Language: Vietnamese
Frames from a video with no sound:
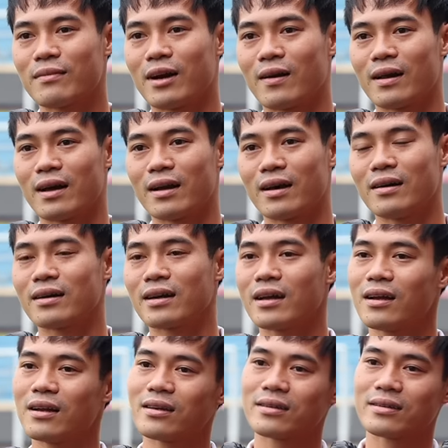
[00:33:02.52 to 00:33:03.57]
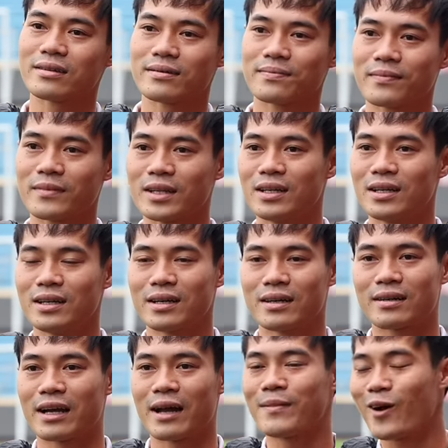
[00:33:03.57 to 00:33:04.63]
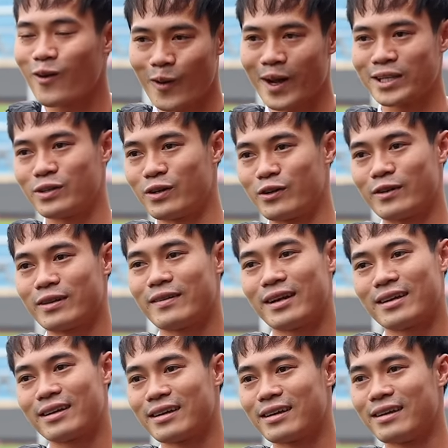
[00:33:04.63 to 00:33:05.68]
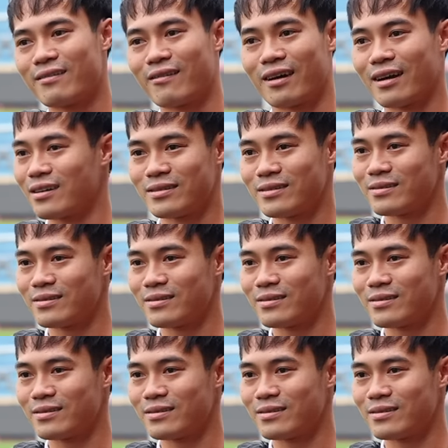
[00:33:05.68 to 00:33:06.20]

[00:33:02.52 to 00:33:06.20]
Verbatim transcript: bảo là ở cái em đã quen rồi nói vậy thì không phải,